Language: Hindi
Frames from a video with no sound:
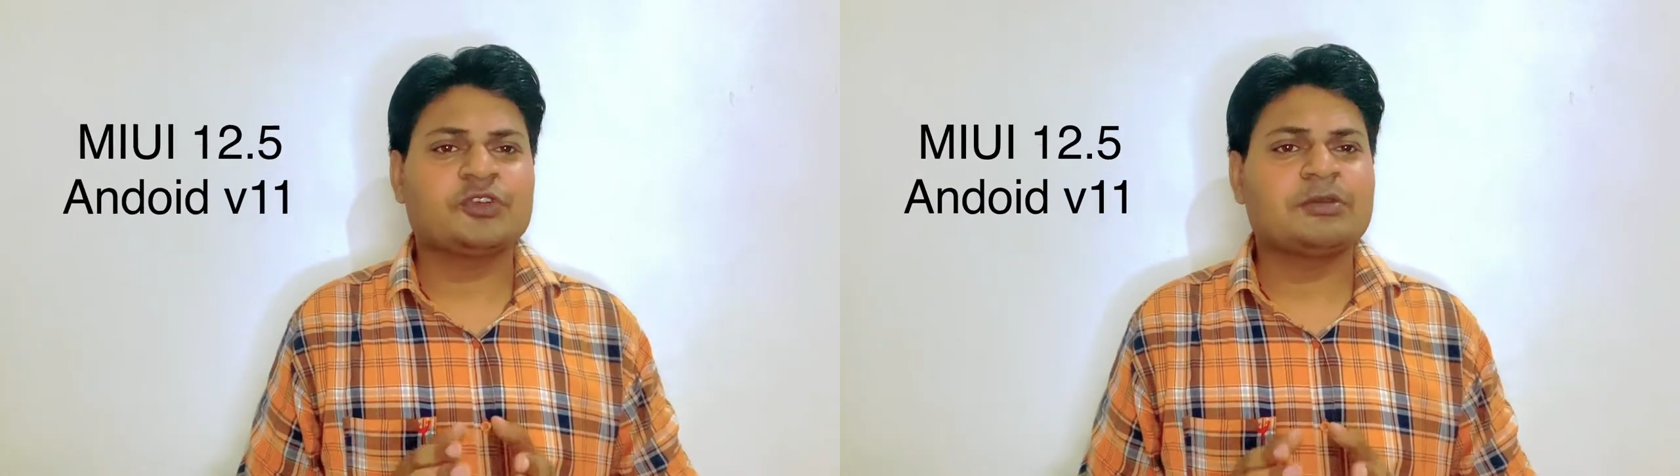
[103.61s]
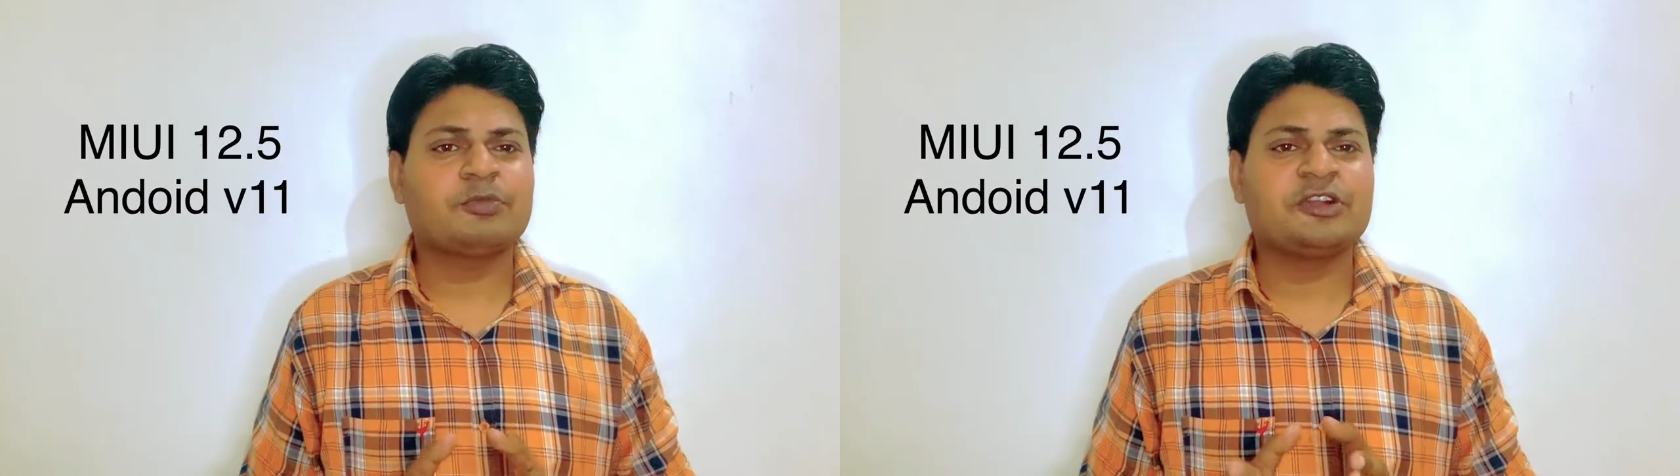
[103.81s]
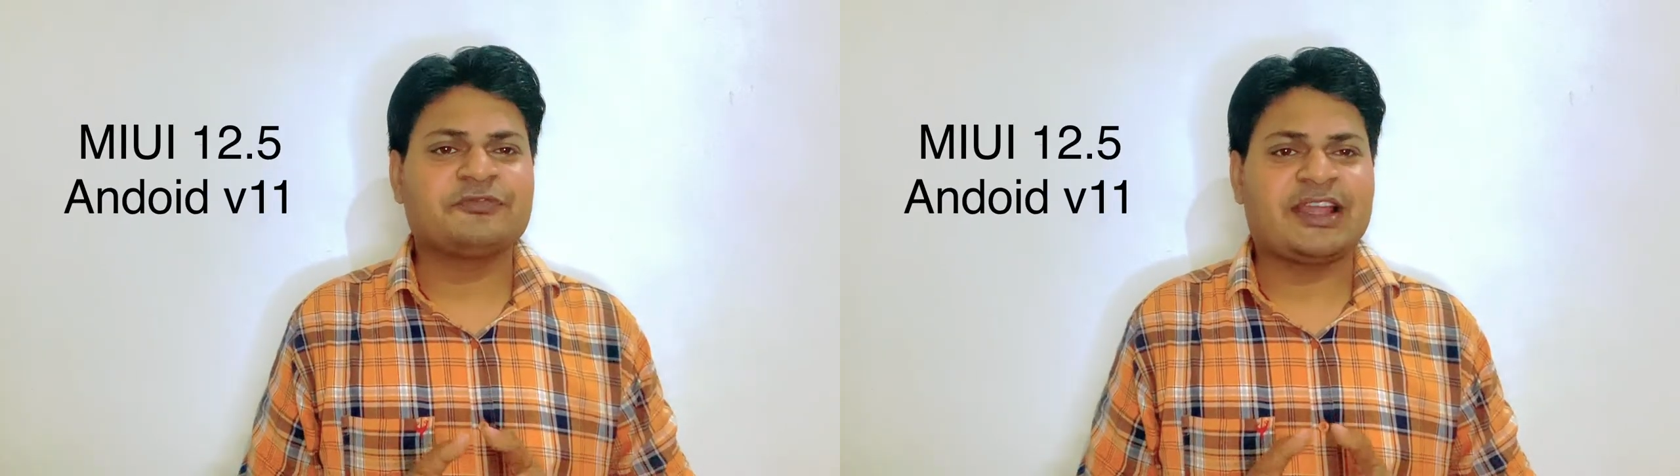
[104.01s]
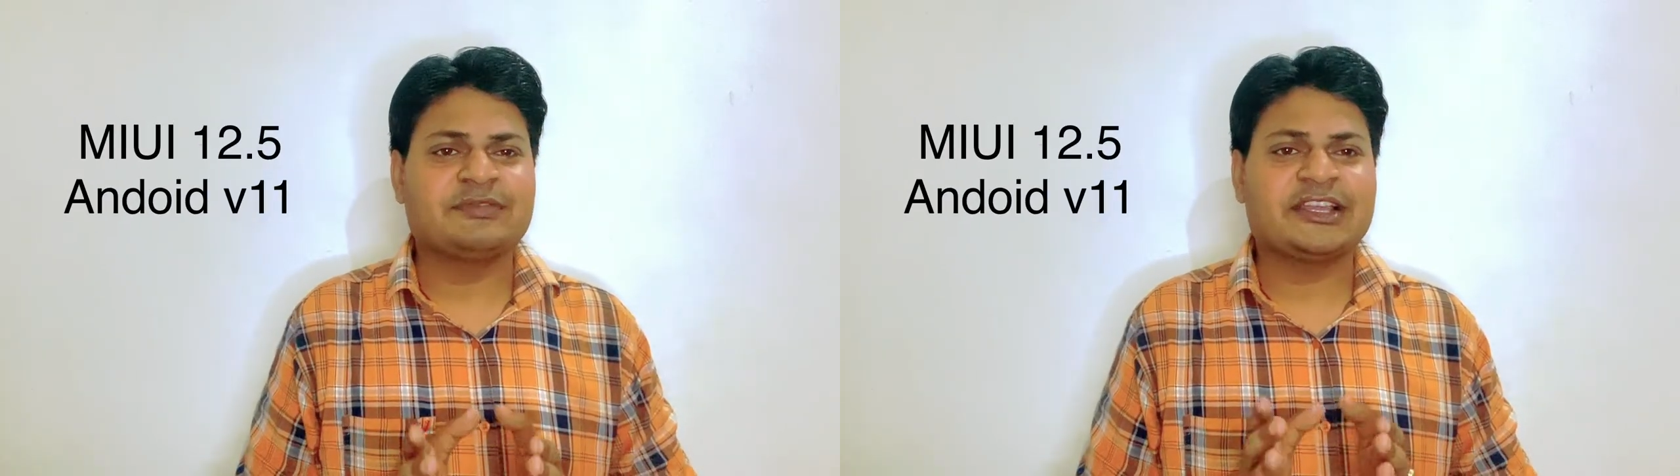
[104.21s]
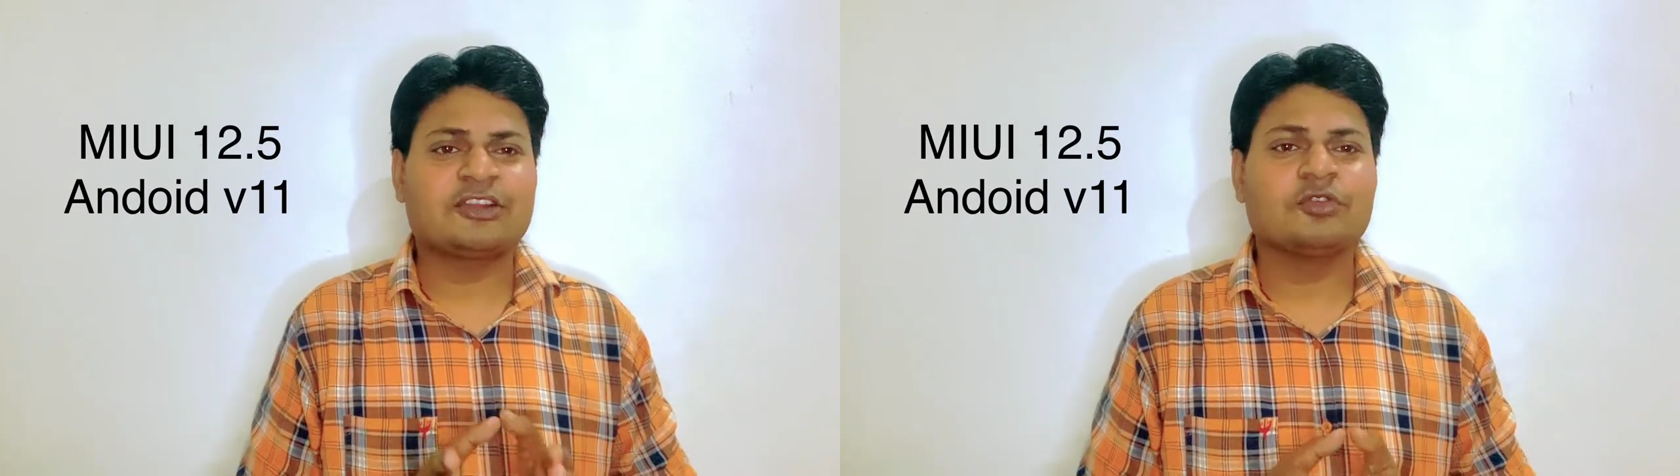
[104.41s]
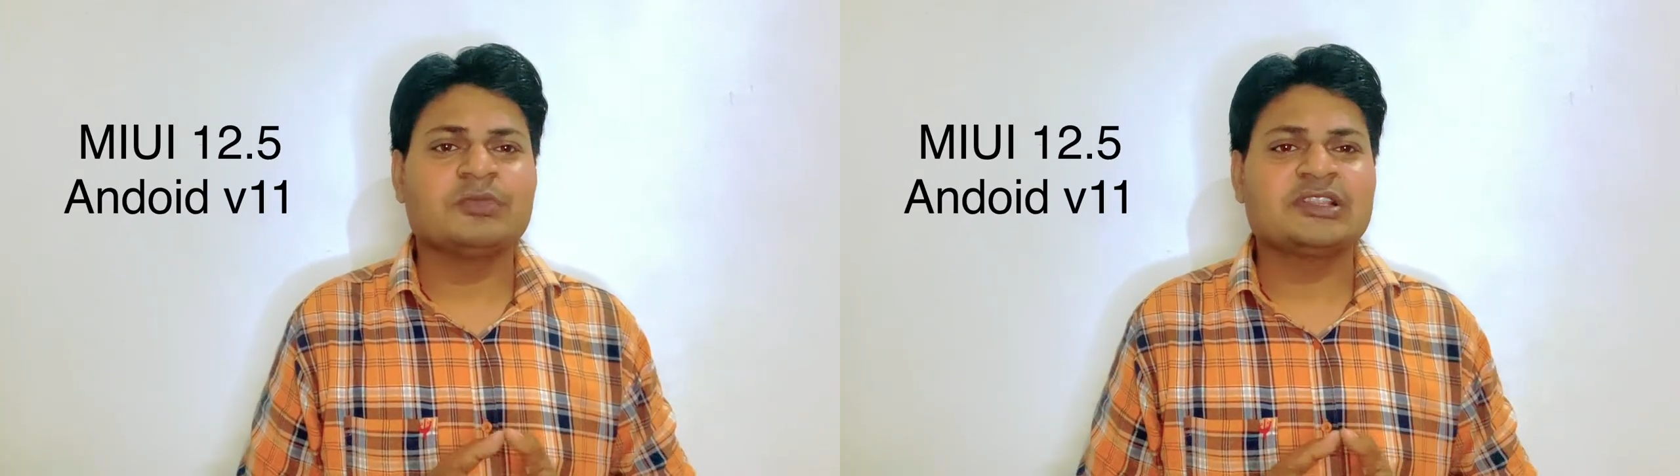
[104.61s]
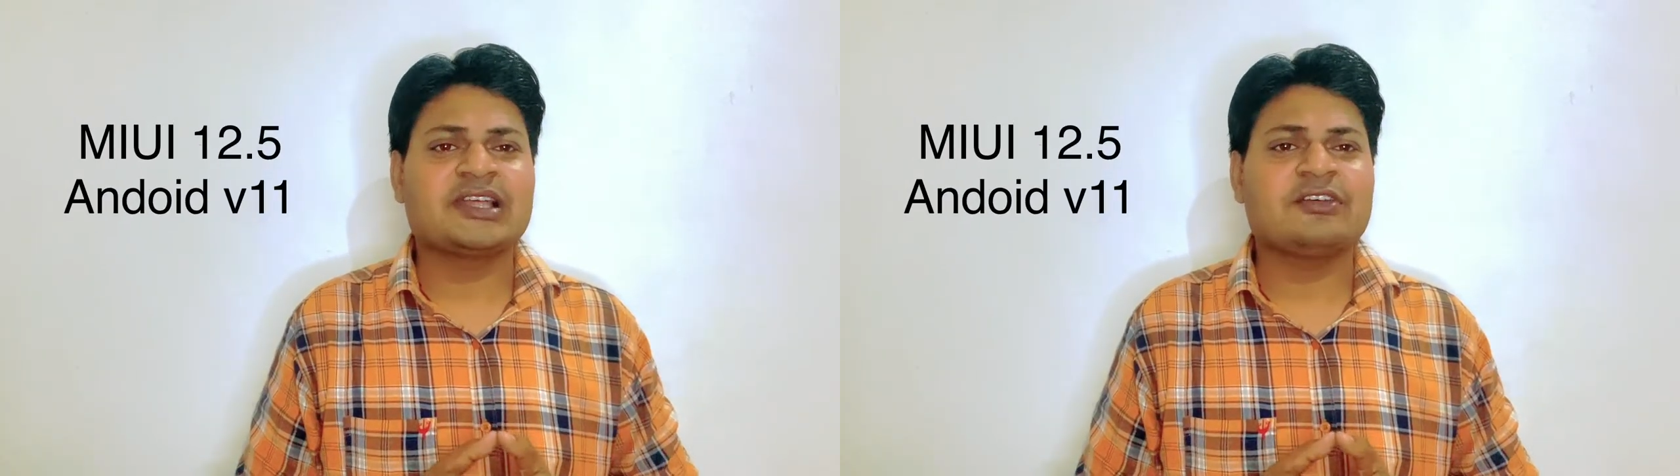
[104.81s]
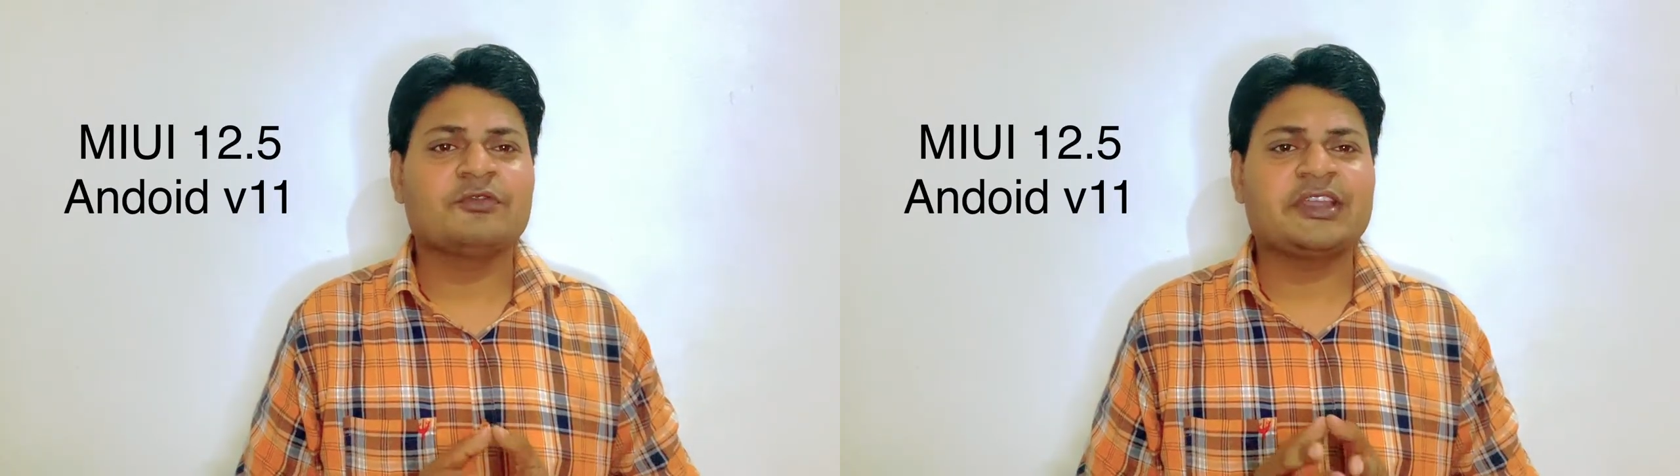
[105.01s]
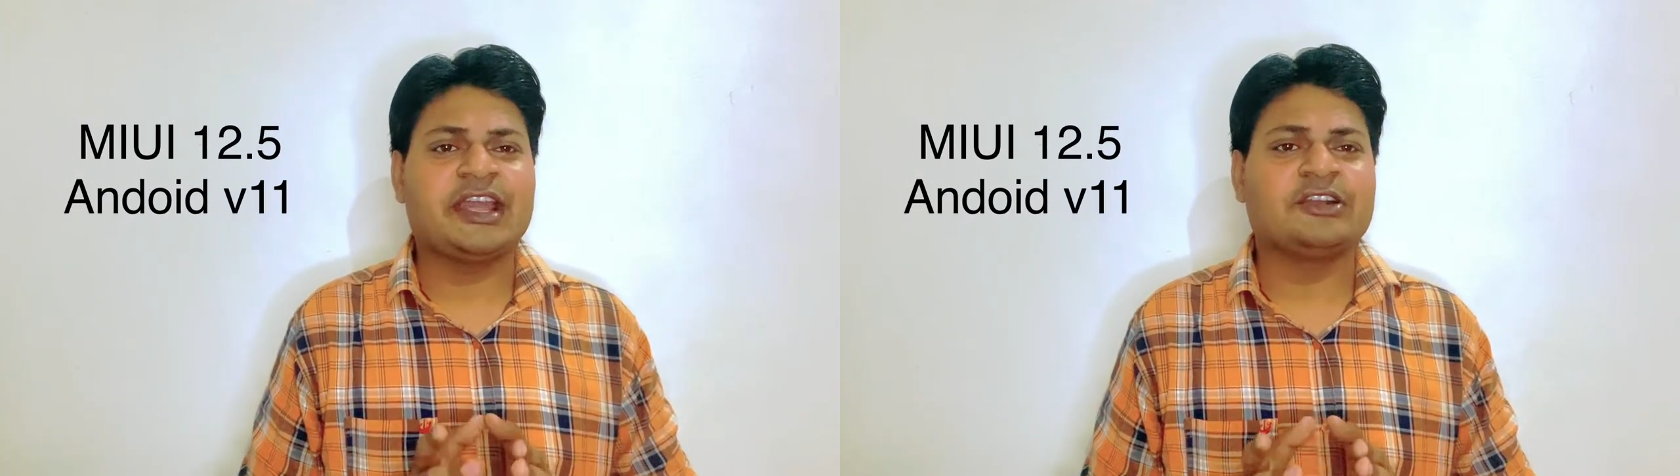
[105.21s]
पॉइंट फाइव देखने को मिलता है वो भी